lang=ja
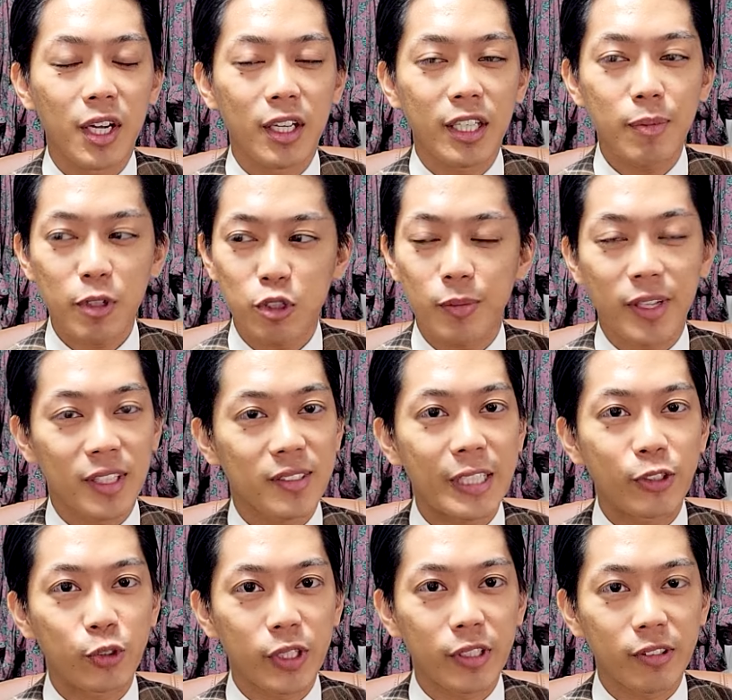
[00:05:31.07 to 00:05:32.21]
意味不明な
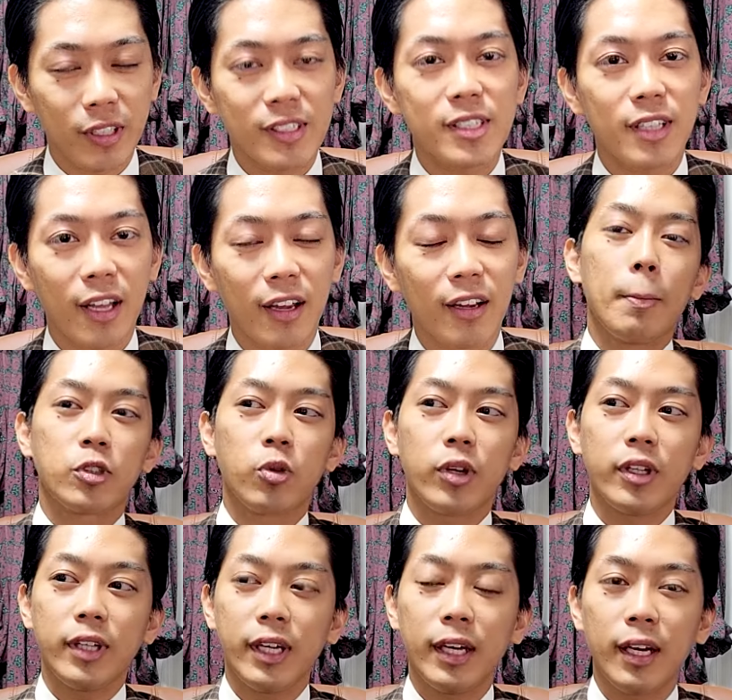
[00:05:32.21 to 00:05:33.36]
スケジューリングなんですね。まあ、そ
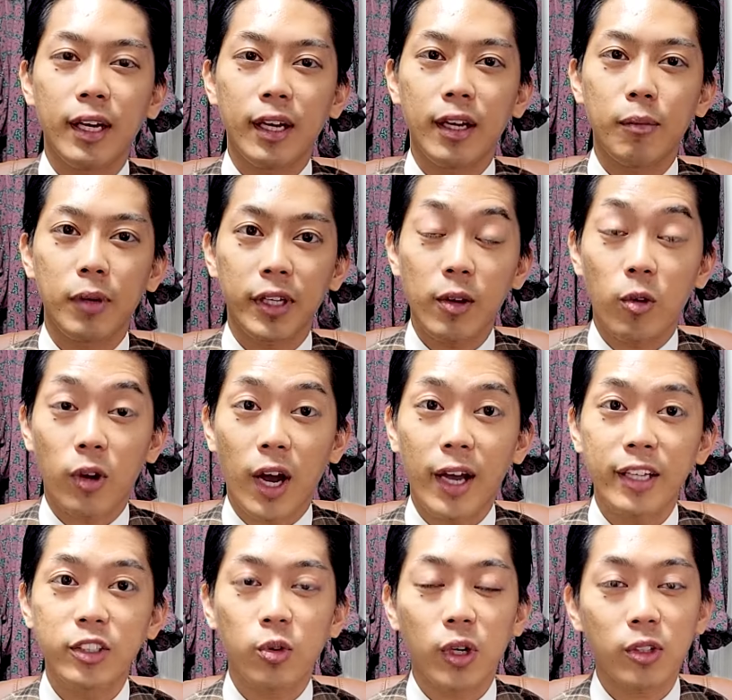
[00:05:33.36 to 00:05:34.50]
れで、まあ、結構
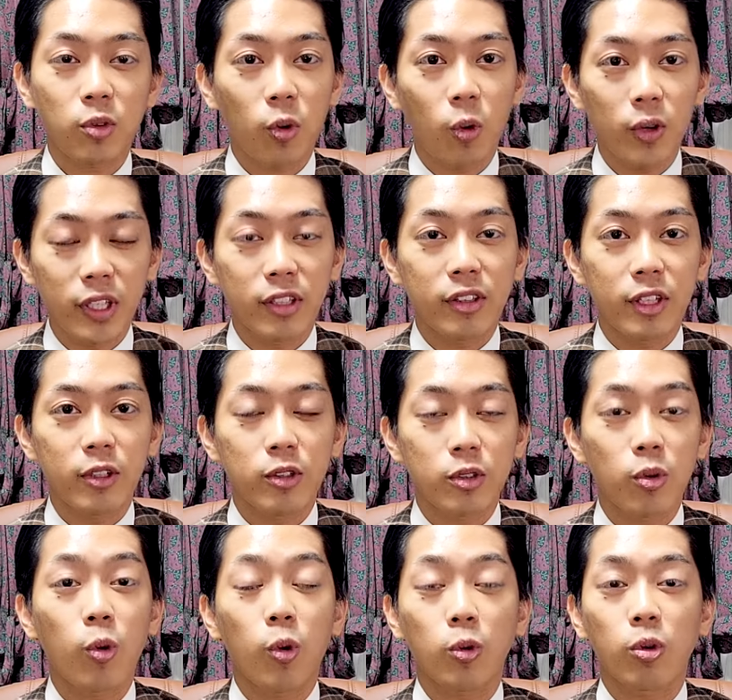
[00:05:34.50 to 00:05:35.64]
会場が遠いっていう
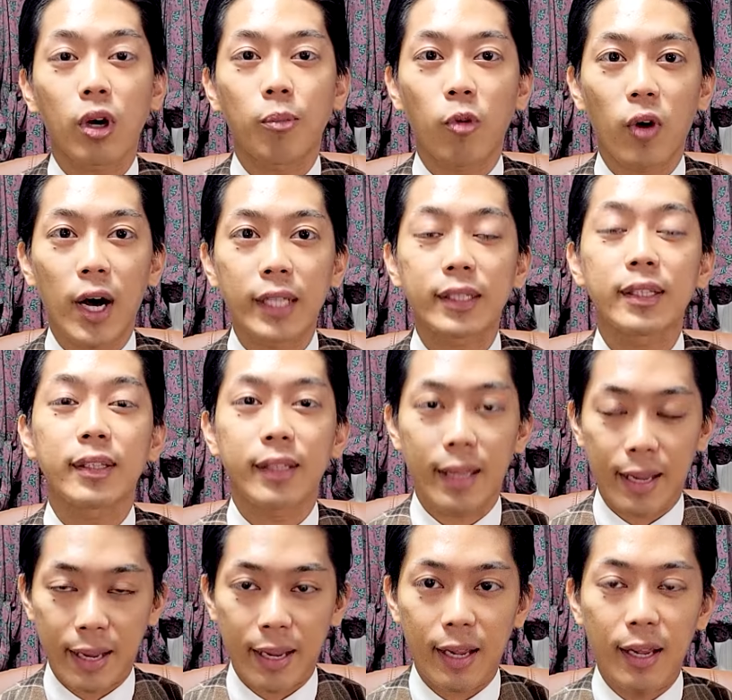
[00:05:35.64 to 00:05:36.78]
ところとかもあっ
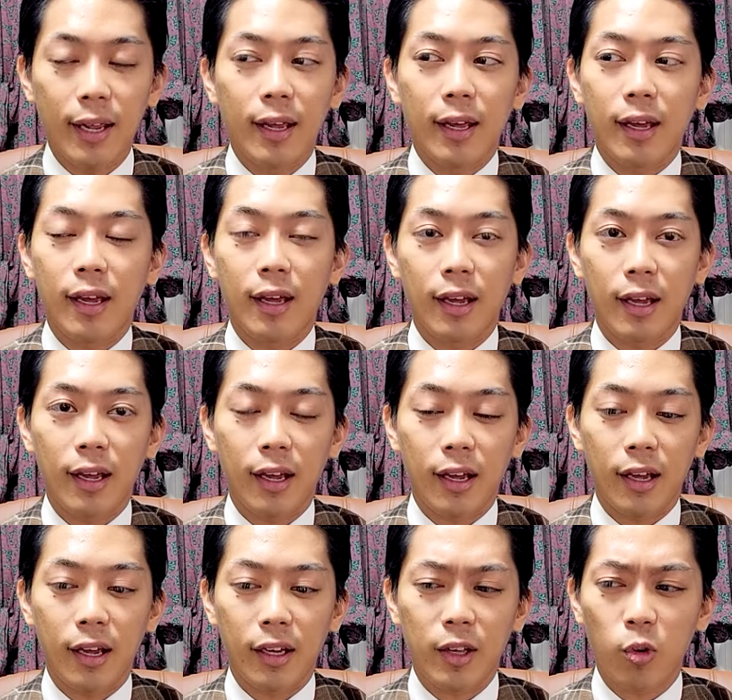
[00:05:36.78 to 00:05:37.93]
て、
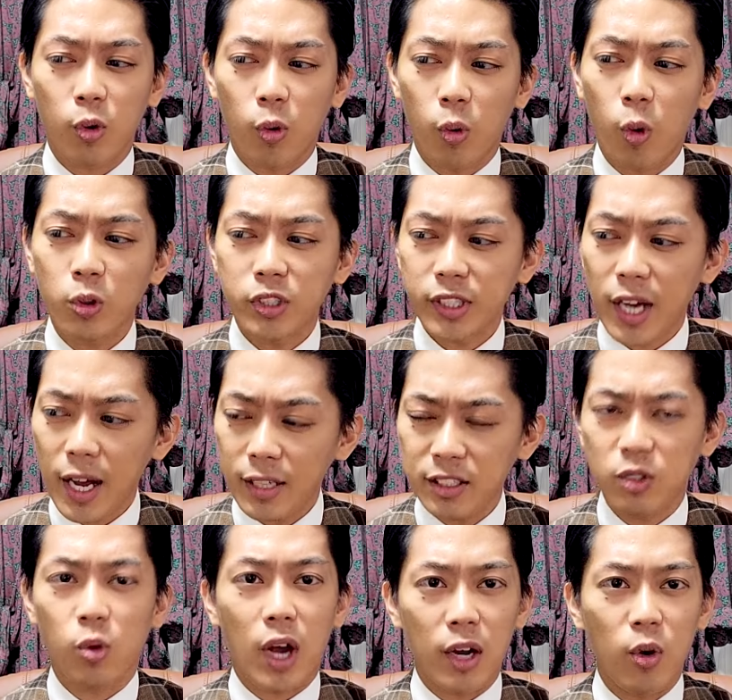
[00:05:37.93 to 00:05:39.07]
えー、結構5時半
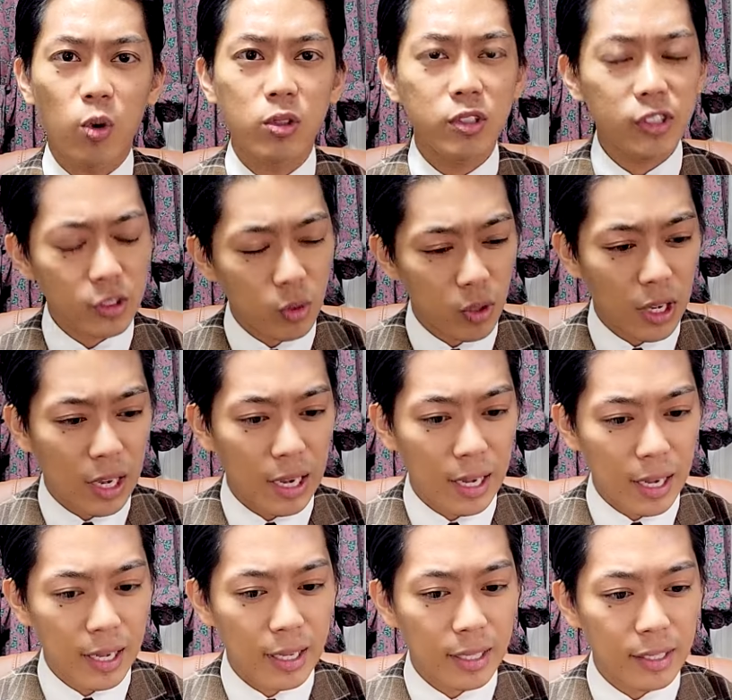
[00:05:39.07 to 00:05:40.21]
とか6時と
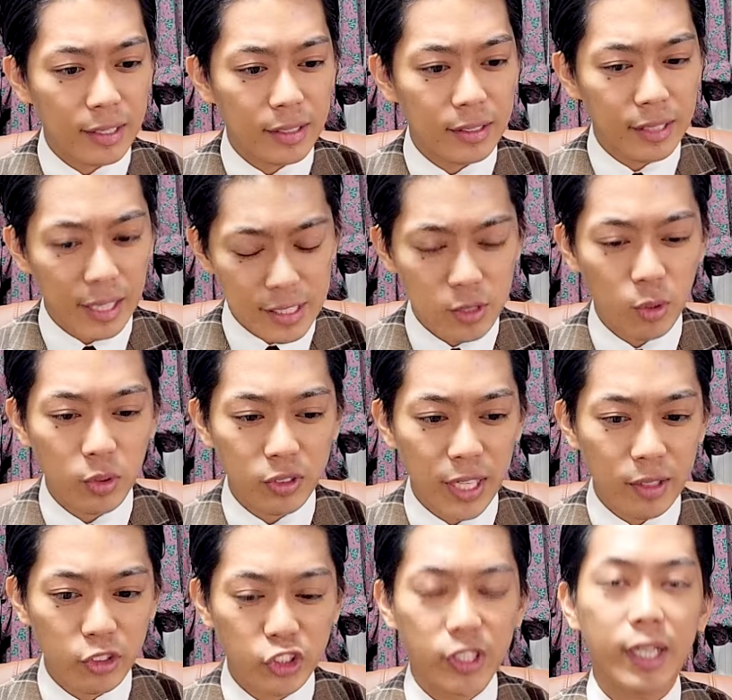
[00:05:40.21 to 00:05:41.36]
かね、そのぐ
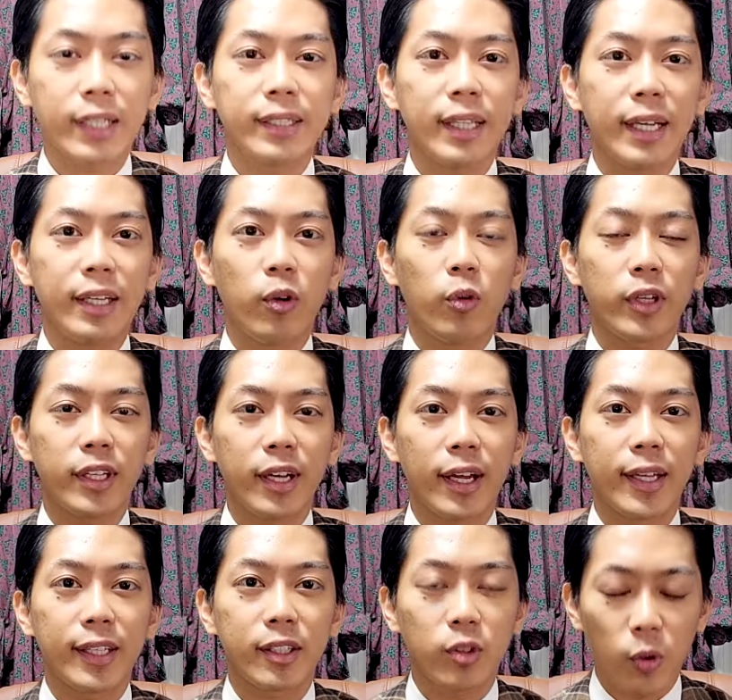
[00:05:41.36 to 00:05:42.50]
らいの時間帯に起き
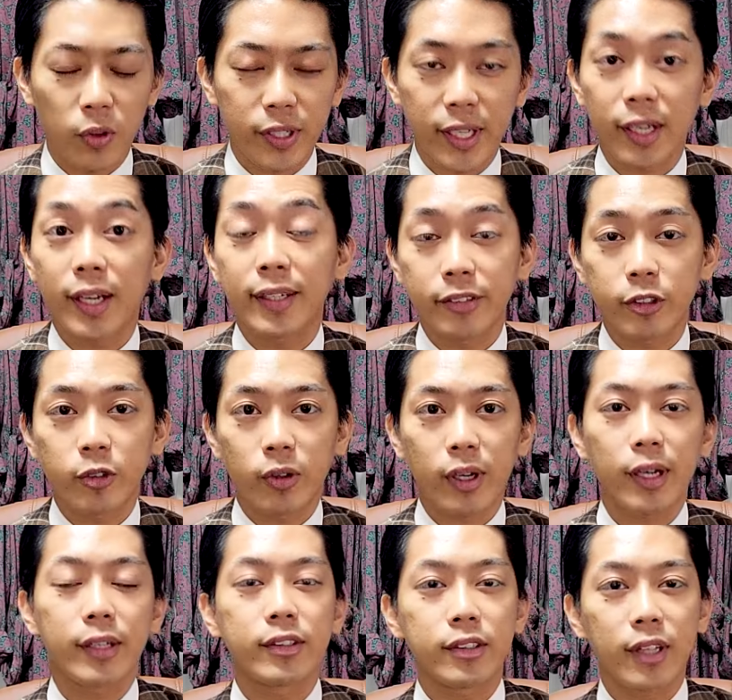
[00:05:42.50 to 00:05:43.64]
ないといけないっていうような
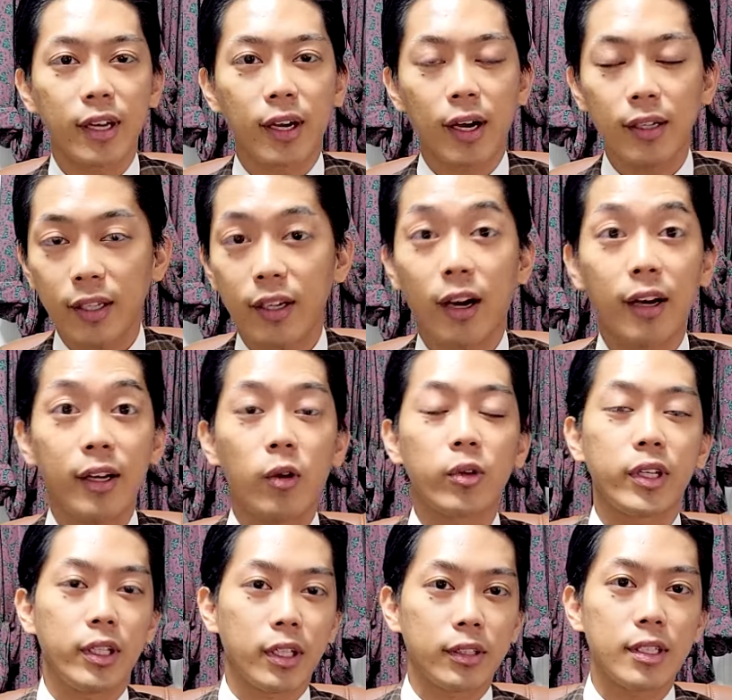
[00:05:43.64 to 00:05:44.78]
感じで、かなり早
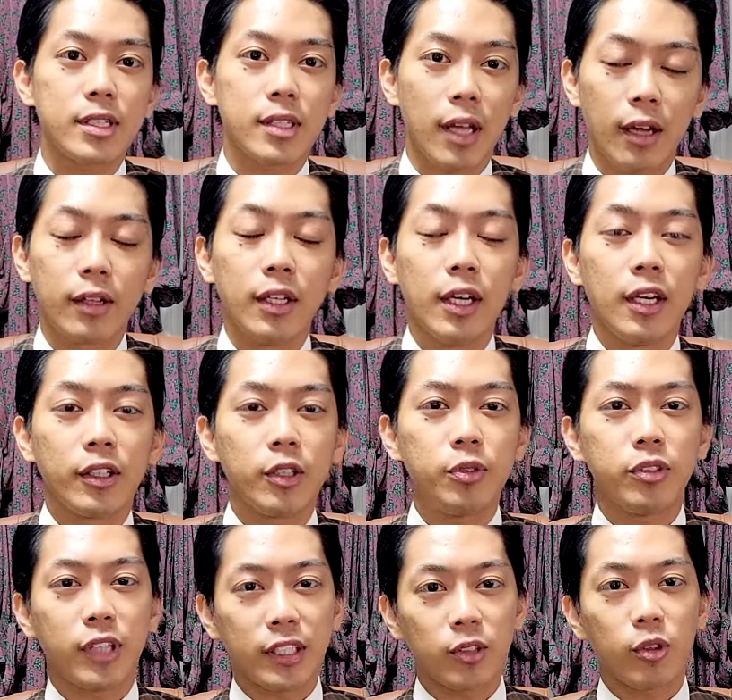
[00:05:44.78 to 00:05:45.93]
起きなんですね。っていう
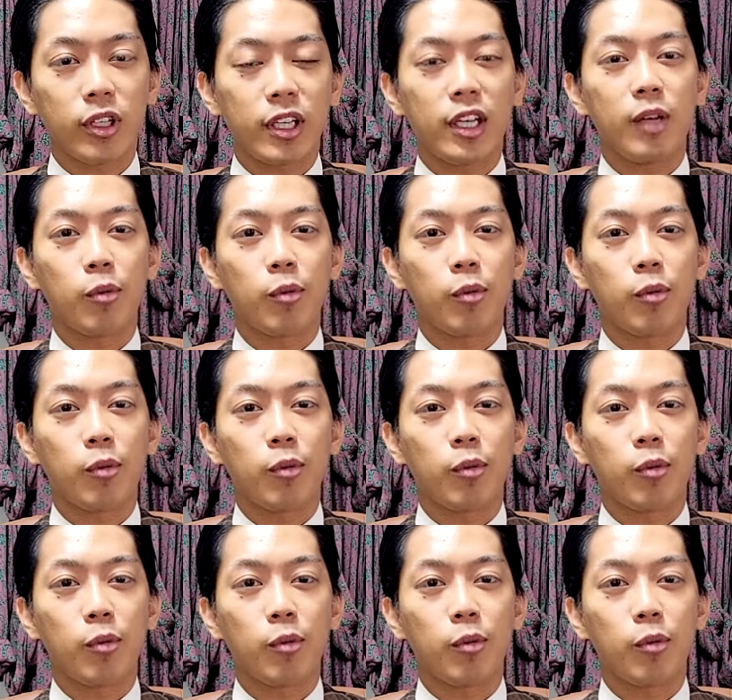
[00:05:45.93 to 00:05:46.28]
風になった時に、